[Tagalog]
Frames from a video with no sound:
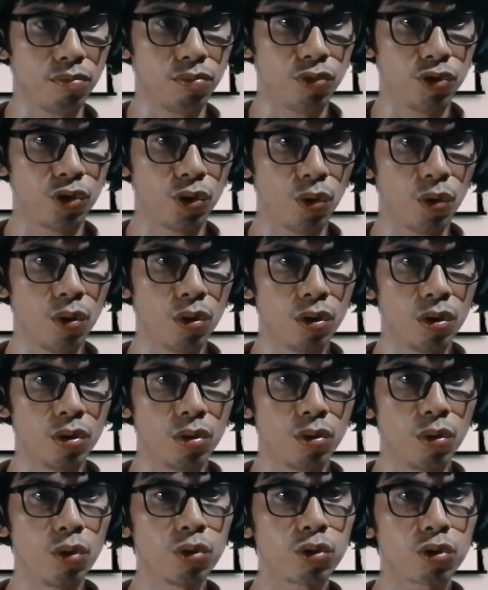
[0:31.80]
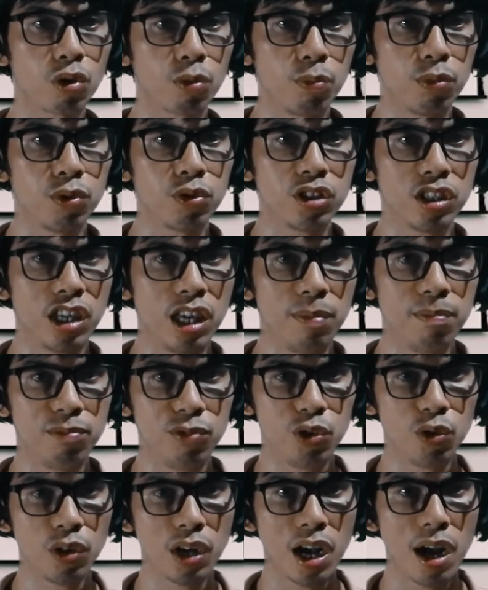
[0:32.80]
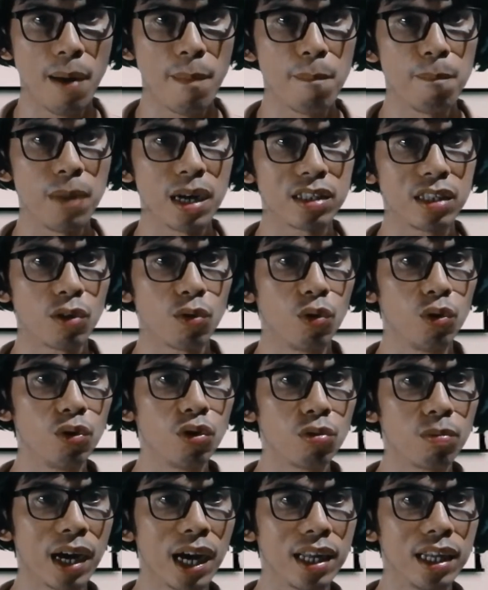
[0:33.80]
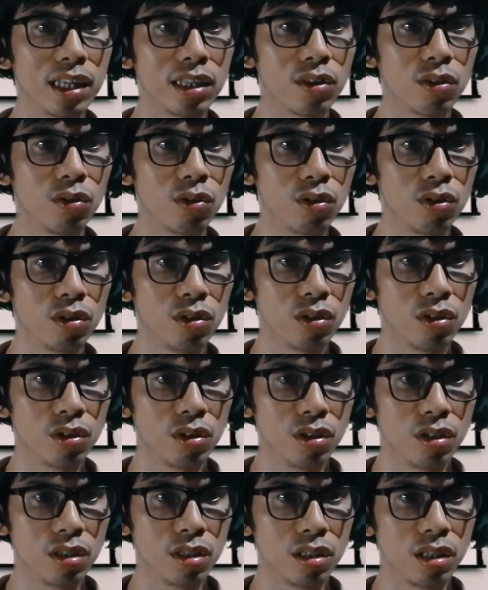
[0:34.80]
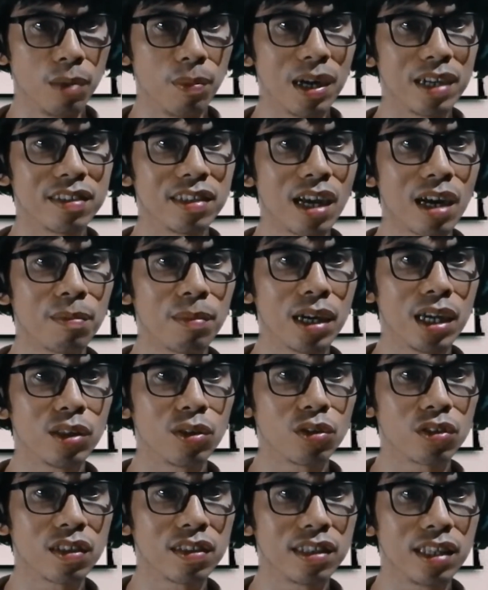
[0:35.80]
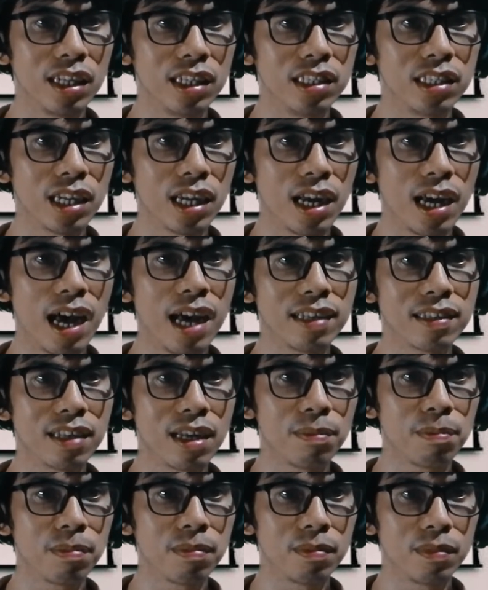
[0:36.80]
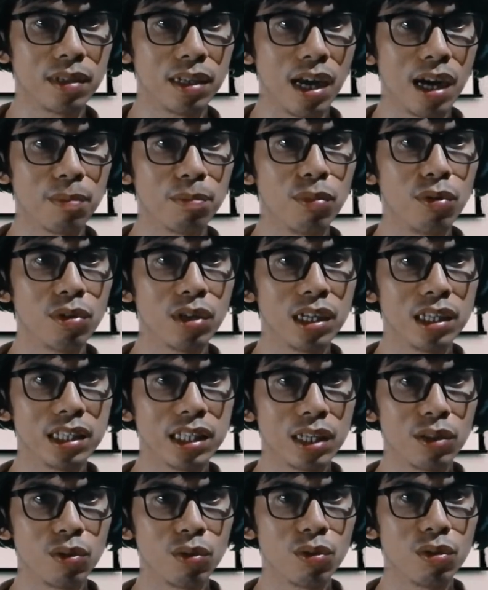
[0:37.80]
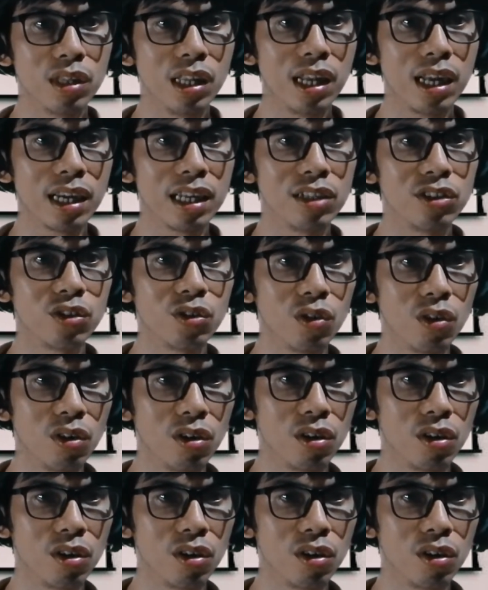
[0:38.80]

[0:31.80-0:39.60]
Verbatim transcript: Chu, utro po sa kimcho nga. Bagsak unon, magani ito. Nabagsak, magito sa stage sa asap. Nagbong, guys, siya tungkol nilang inchong.